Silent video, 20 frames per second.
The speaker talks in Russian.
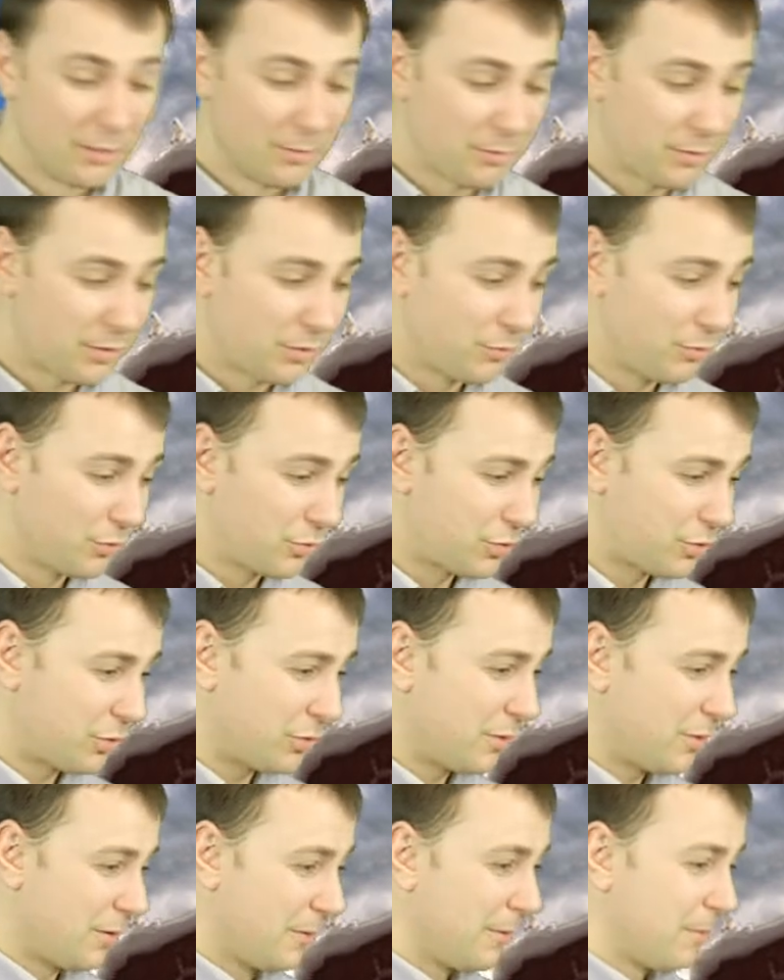Потому
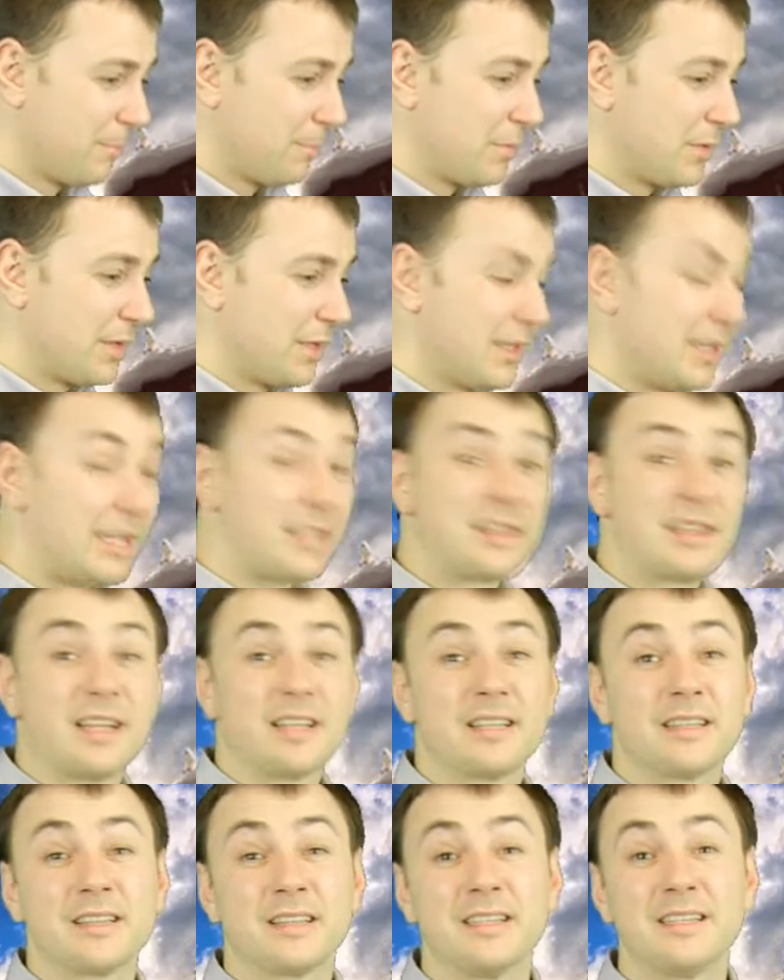что
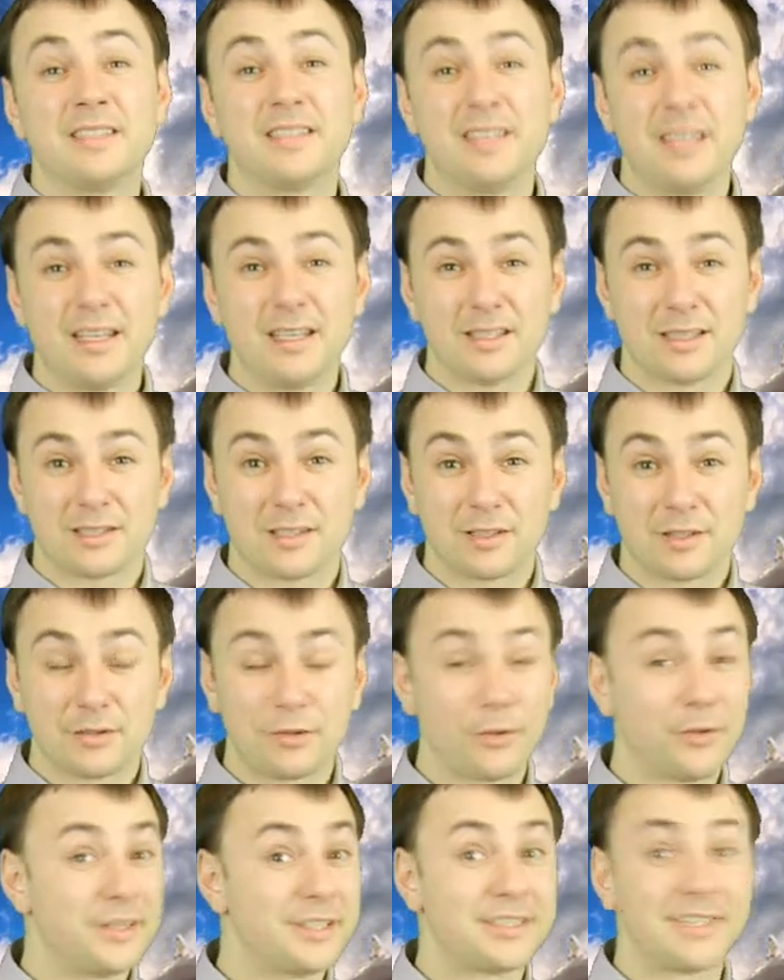это ты сеешь,
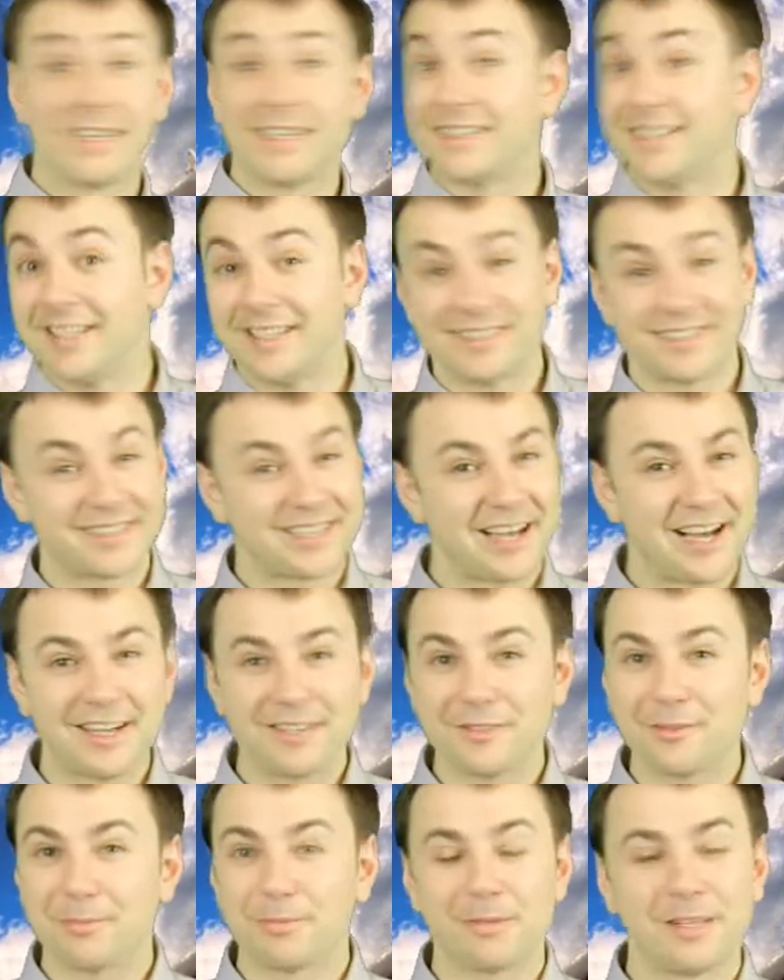то есть
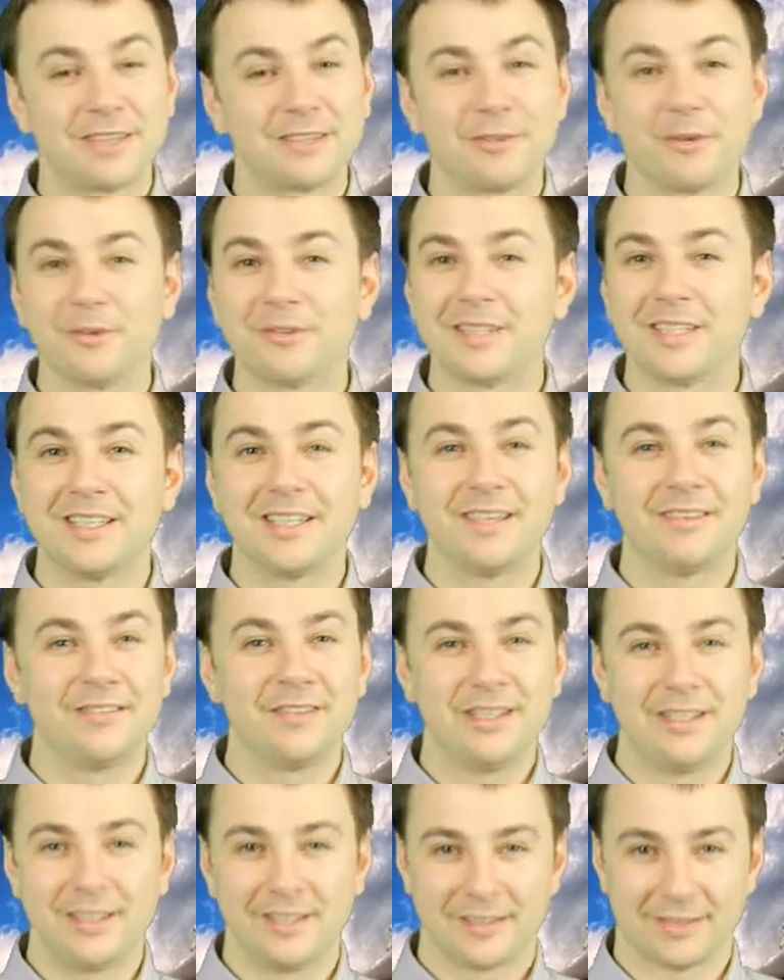сразу плодов ты не
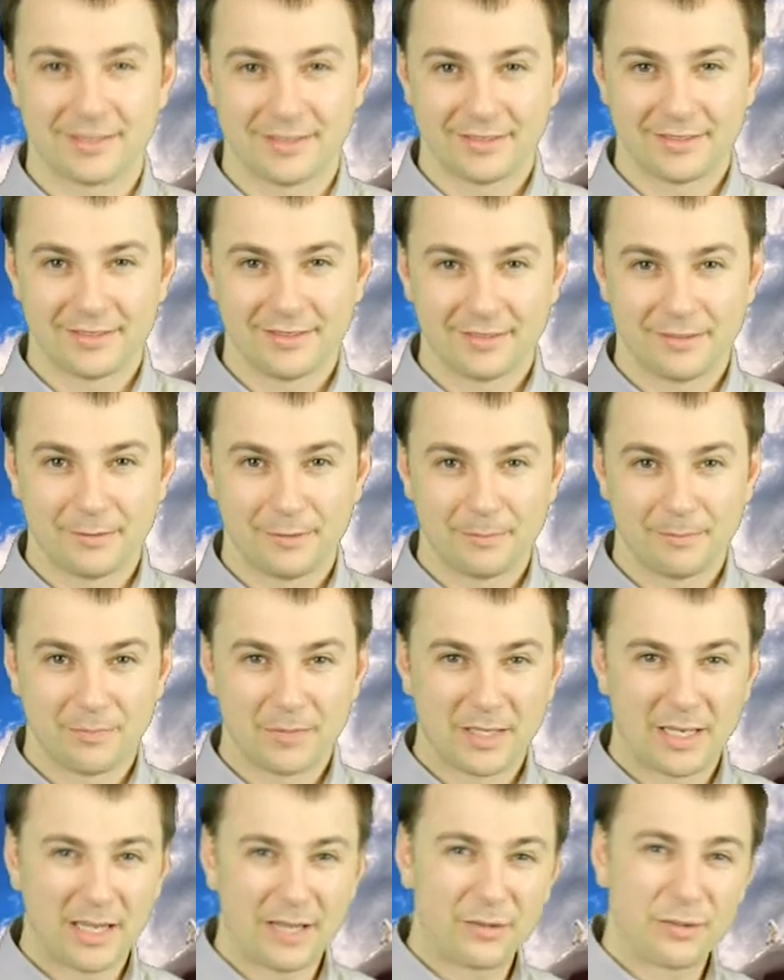видишь.
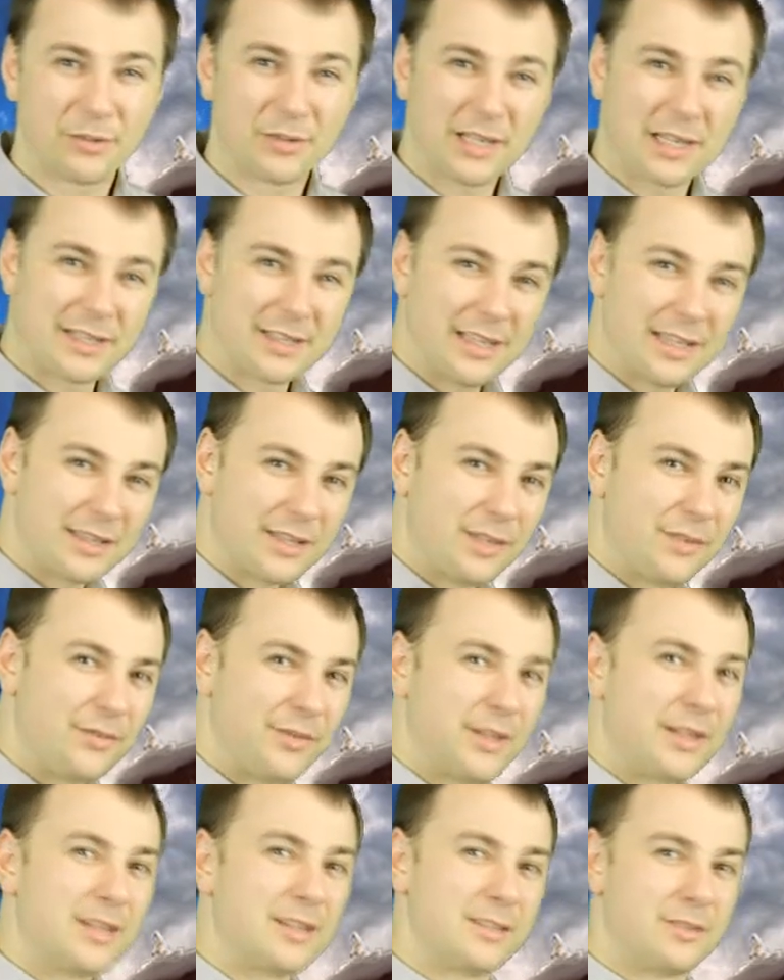Оно когда-то
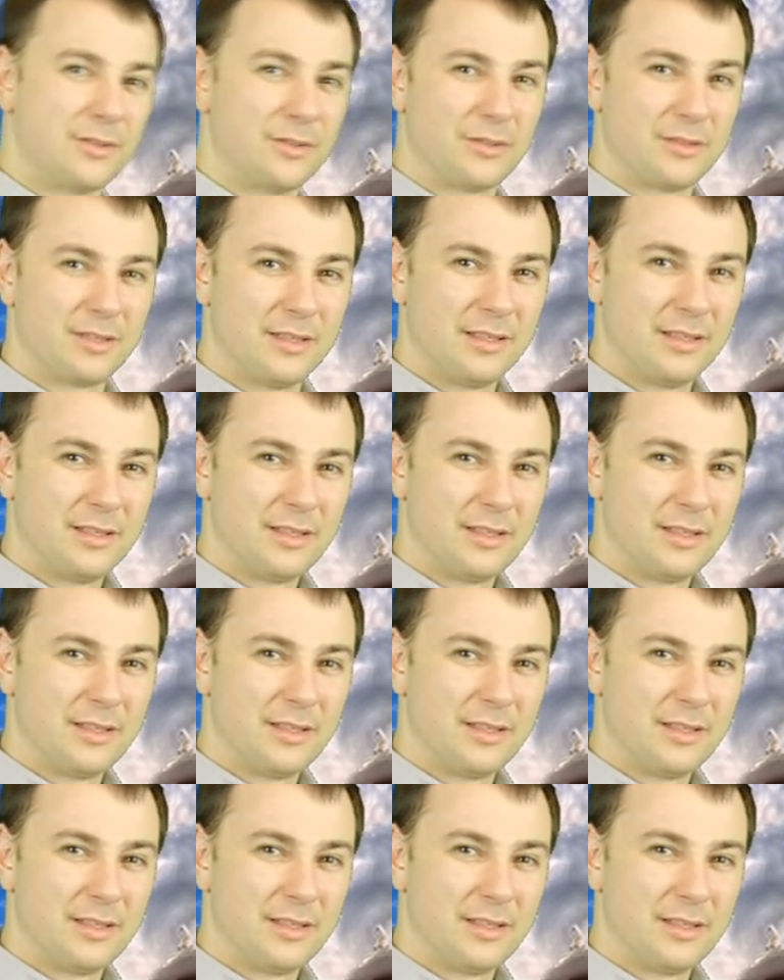вырастет.